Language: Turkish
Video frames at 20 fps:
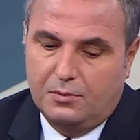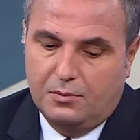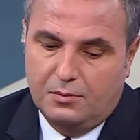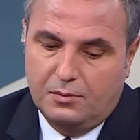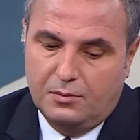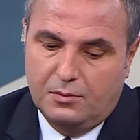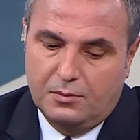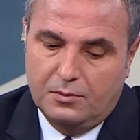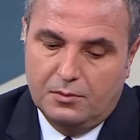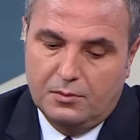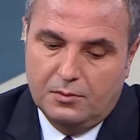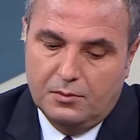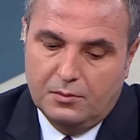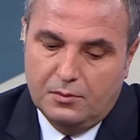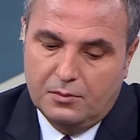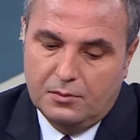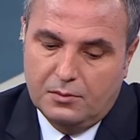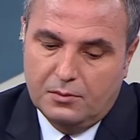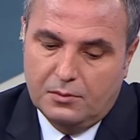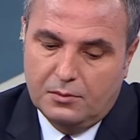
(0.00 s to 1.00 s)
Ya
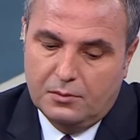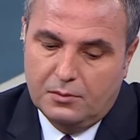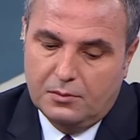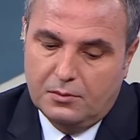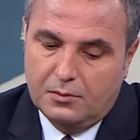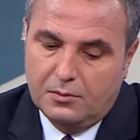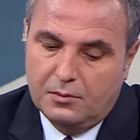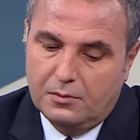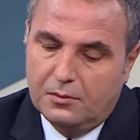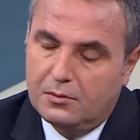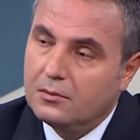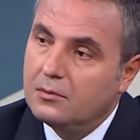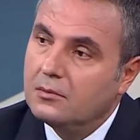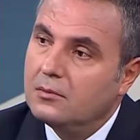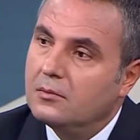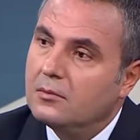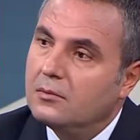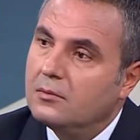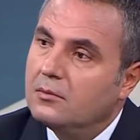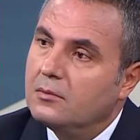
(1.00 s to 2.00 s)
öğretmenlerimizin aşı
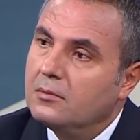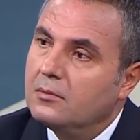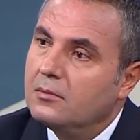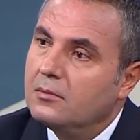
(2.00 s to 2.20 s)
oranı